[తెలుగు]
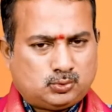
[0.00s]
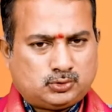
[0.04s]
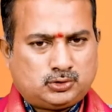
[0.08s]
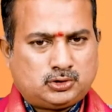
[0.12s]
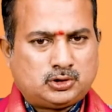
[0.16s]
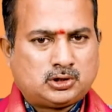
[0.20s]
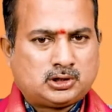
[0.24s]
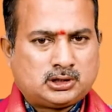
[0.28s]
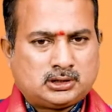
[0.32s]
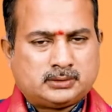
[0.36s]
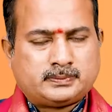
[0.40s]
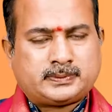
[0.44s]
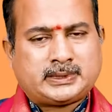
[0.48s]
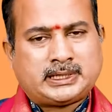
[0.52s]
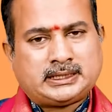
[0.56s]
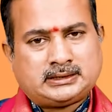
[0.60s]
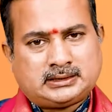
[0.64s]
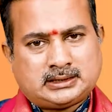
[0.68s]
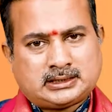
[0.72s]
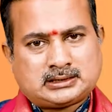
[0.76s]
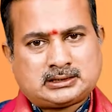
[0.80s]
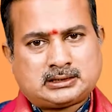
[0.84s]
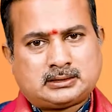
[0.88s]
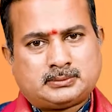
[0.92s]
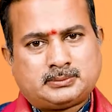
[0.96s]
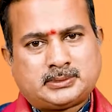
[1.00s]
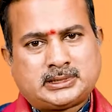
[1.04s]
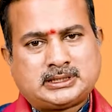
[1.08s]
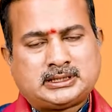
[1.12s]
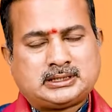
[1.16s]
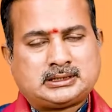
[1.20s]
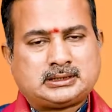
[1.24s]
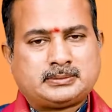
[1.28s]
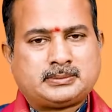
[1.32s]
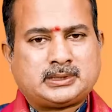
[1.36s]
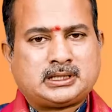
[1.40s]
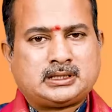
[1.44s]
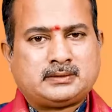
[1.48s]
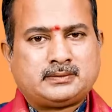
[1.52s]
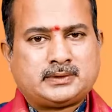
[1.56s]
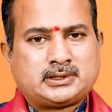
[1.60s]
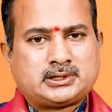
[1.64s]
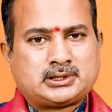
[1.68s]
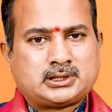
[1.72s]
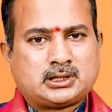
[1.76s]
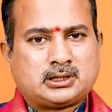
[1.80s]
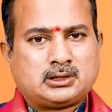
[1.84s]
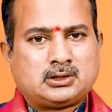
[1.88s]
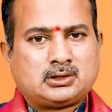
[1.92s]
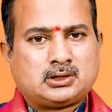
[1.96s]
ఉద్యోగ ప్రయత్న సంబంధితమైన
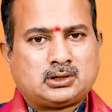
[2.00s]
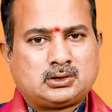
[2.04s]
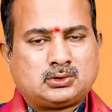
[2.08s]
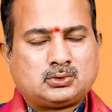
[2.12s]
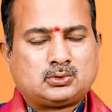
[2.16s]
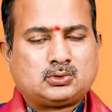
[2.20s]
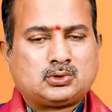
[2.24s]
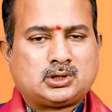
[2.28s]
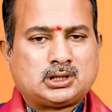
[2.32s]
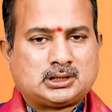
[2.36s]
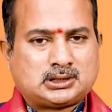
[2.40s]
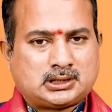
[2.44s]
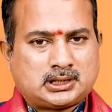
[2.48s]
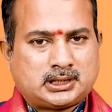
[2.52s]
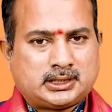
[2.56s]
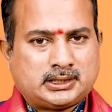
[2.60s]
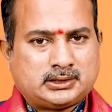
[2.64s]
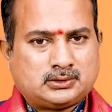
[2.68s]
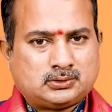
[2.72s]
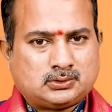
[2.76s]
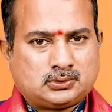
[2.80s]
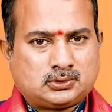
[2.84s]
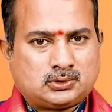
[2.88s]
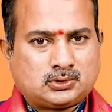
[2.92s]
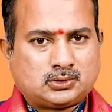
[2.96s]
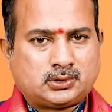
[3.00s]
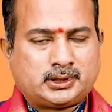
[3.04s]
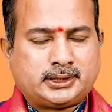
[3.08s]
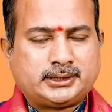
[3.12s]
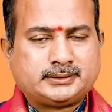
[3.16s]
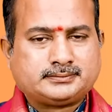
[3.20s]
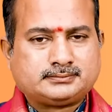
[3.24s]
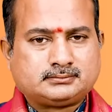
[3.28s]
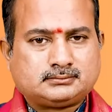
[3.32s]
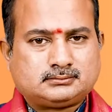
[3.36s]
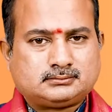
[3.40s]
విషయాల్లో అనుకూలత అనేది ఉంటుంది